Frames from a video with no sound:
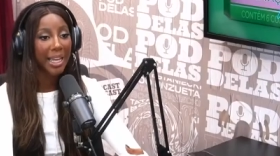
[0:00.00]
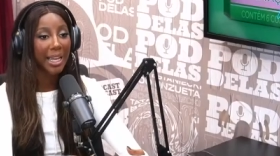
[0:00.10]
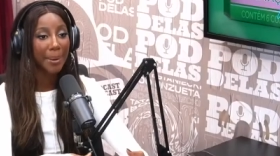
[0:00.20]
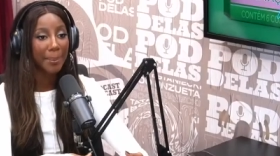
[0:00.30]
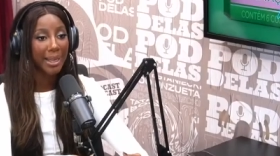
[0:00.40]

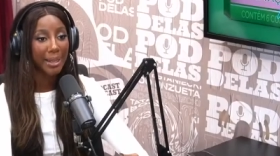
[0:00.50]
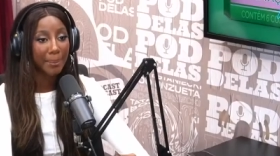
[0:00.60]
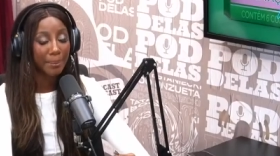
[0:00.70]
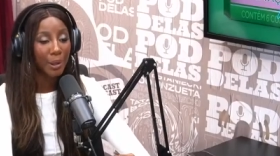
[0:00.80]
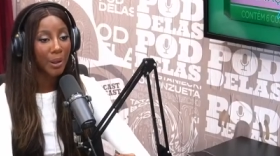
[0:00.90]
Ipanema ah,
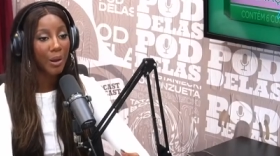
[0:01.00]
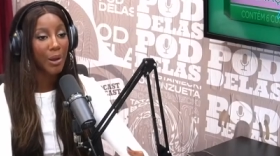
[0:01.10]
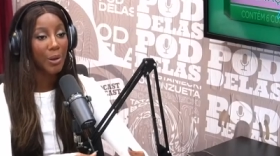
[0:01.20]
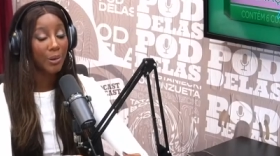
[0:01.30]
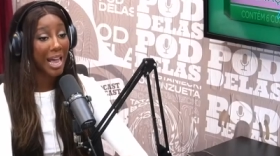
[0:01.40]
Leblon.
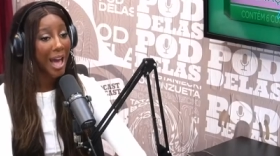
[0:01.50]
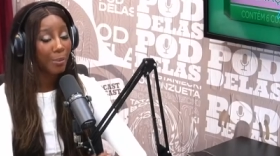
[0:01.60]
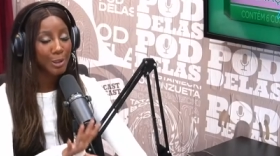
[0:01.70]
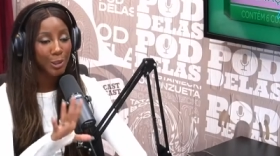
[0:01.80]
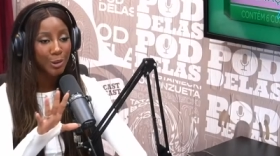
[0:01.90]
Tá, tá. Lá o
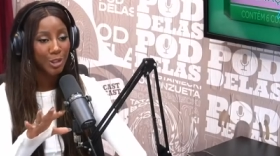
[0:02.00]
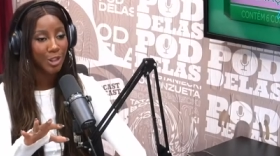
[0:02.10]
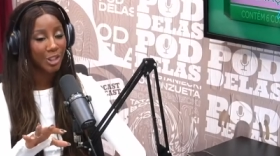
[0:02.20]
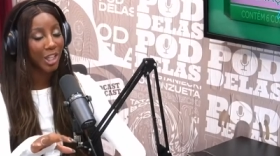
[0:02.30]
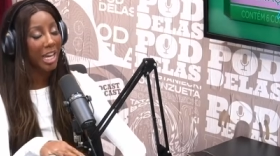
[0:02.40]
pessoal
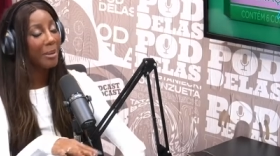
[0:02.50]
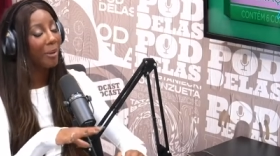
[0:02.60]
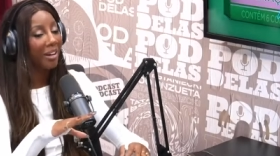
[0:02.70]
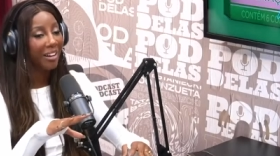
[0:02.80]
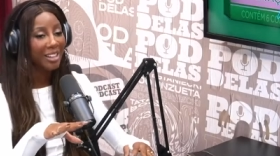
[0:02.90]
diz que quem
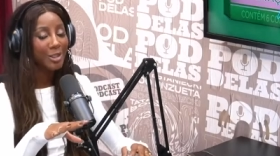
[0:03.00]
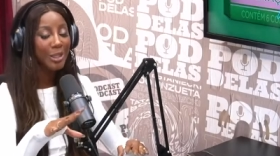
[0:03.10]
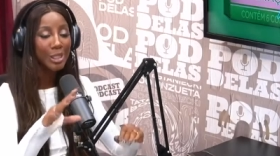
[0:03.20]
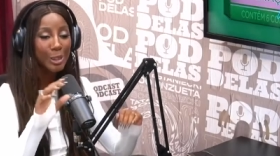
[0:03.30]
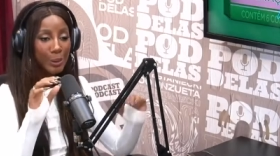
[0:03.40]
mora na
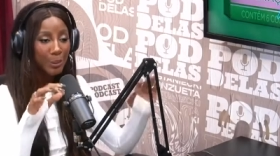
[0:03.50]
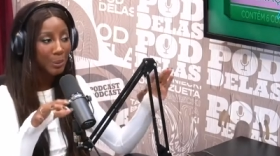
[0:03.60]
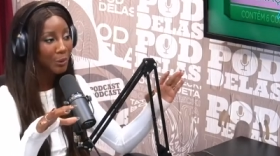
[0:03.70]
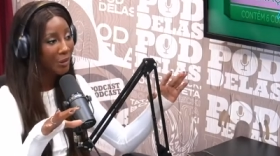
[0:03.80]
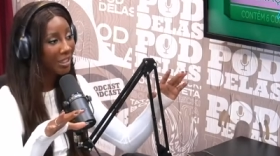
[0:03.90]
Zona Sul, meu
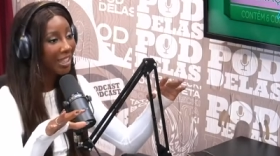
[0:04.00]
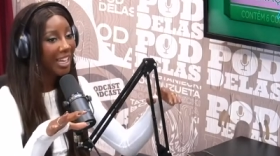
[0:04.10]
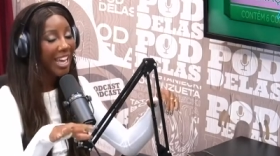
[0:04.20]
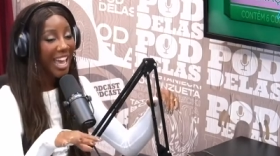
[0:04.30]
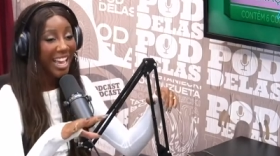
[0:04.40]
filho,
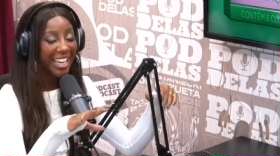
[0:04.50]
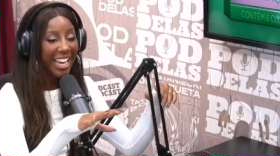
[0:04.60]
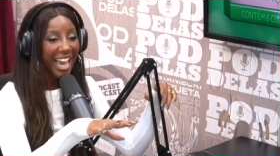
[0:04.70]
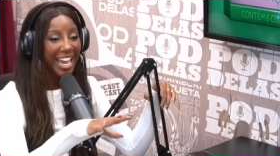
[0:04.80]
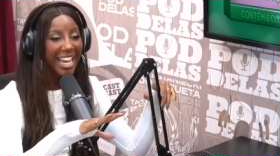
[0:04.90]
é quem
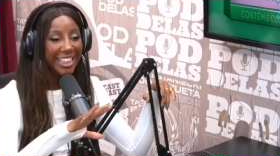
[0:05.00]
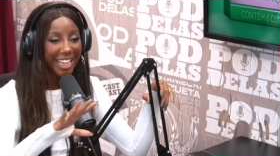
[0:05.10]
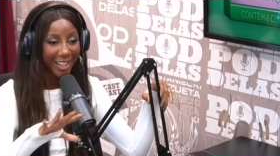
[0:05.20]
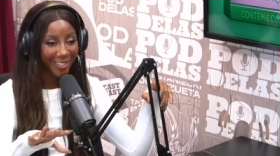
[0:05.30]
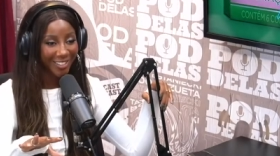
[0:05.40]
é
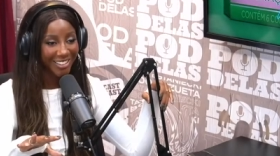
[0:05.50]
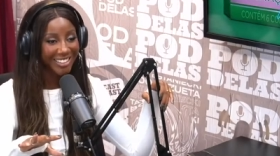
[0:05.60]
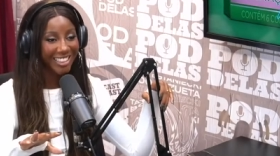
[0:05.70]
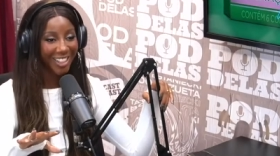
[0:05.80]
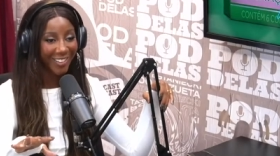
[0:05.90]
herdeiro. Entendi,
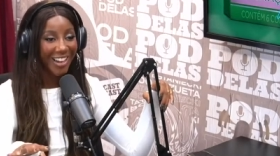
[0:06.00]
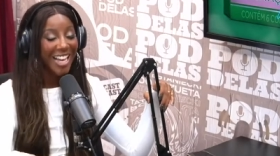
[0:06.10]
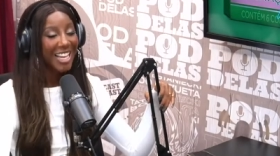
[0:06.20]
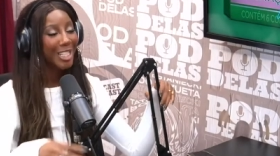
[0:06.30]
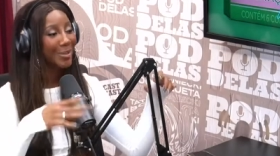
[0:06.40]
entendeu? Uhum.
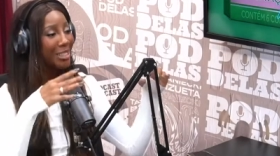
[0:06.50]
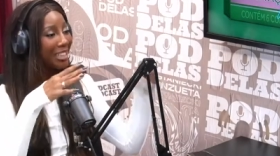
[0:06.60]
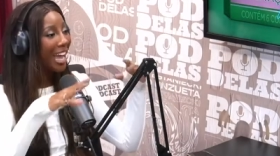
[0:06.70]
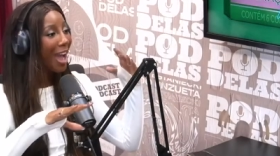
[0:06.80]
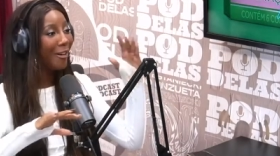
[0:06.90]
Porque, tipo
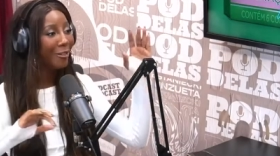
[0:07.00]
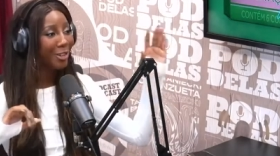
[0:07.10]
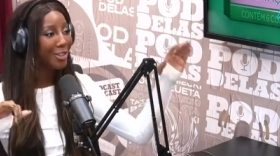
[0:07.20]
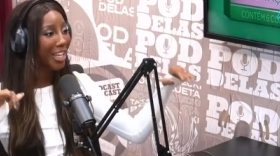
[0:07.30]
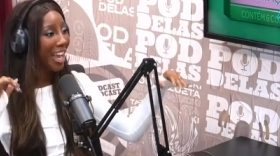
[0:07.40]
assim, ah, o avô
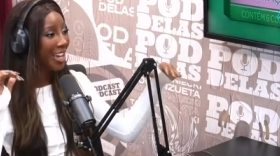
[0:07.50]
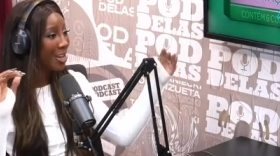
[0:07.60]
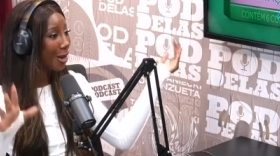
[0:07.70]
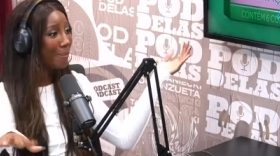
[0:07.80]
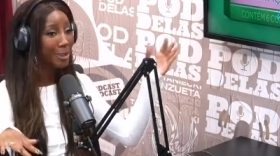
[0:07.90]
já era
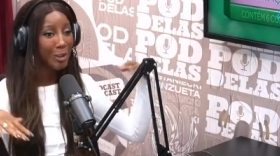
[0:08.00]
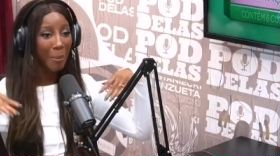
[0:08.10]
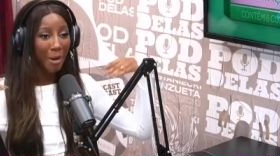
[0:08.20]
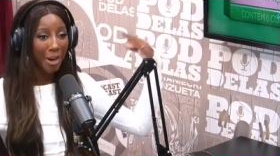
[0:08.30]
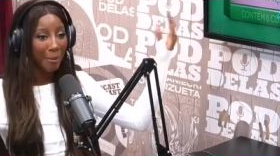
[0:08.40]
rico, aí o pessoal
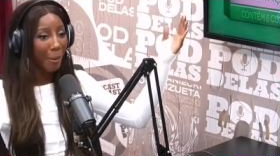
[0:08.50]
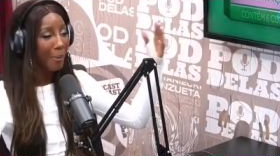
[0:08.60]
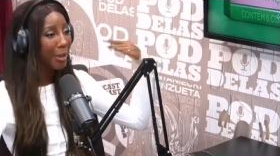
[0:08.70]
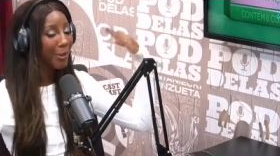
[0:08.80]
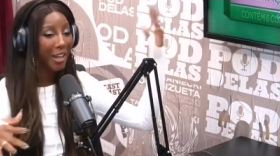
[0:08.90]
mora numa
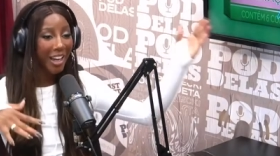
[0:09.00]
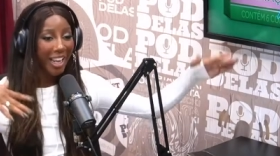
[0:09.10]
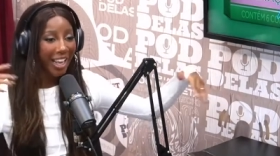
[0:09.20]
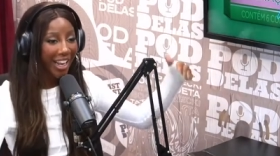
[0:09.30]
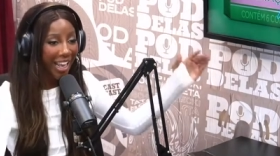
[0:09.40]
cobertura.
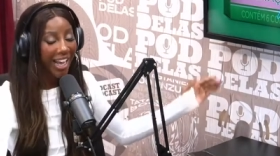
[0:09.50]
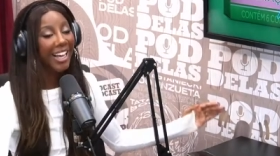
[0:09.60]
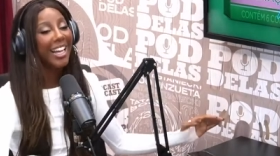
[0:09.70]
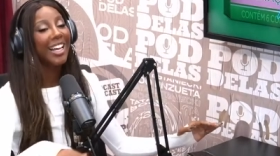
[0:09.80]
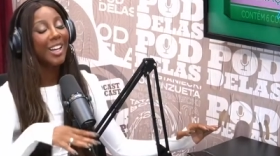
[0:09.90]

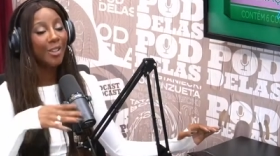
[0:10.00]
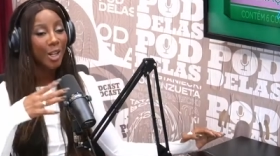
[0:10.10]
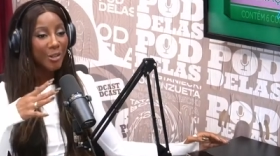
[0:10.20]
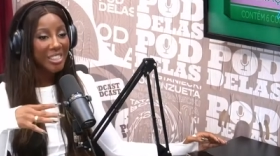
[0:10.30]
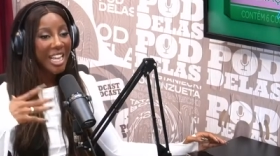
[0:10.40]

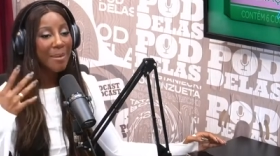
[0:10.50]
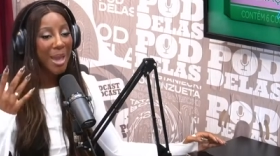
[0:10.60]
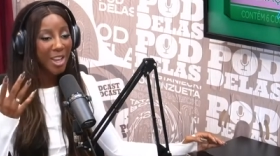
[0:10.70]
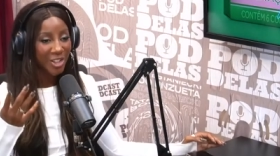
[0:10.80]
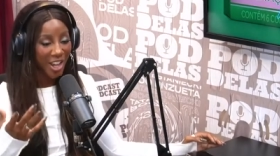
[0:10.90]
Quando você é
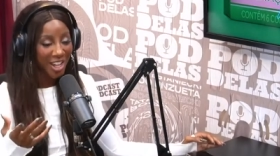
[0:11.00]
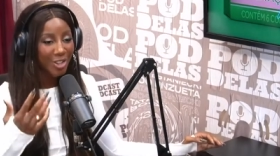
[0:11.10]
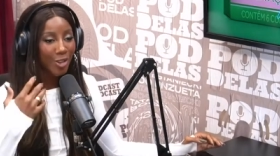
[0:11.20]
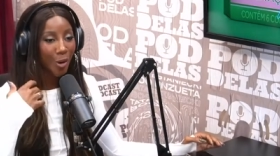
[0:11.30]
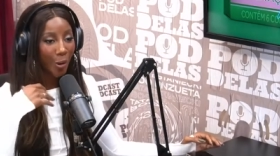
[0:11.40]

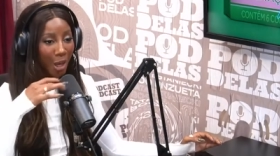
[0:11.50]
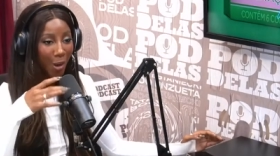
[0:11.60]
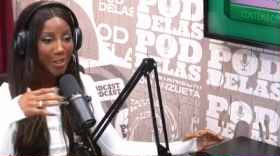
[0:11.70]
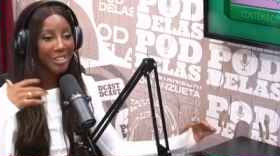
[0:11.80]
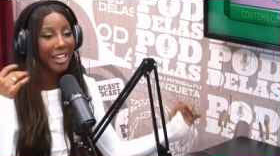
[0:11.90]
emergente, igual
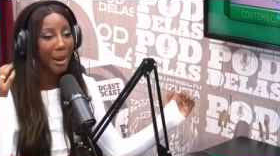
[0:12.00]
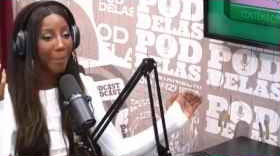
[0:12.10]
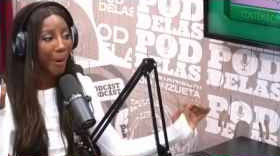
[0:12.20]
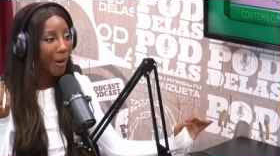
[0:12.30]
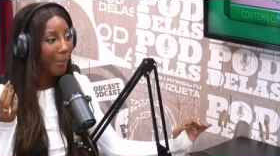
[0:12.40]
eu, assim, era
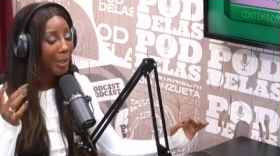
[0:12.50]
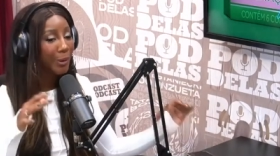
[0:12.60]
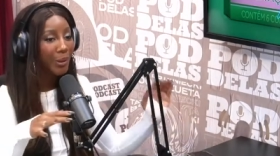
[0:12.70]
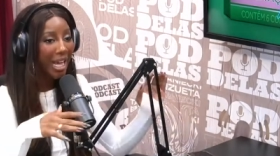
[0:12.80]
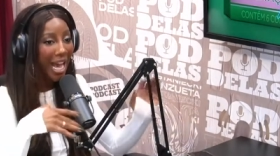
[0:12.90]
pobre,
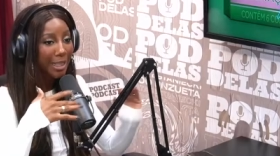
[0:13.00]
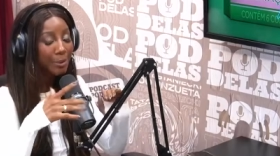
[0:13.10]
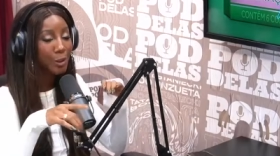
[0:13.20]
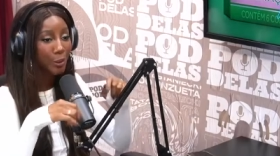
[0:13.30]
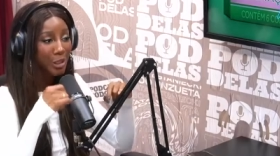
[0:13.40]
do nada, a
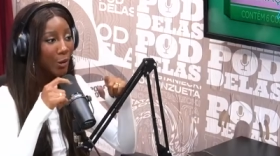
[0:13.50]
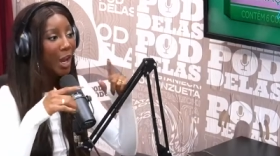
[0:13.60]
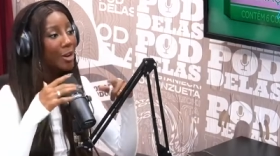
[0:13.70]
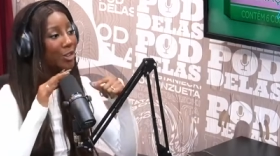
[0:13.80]
pessoa conseguiu ganhar o um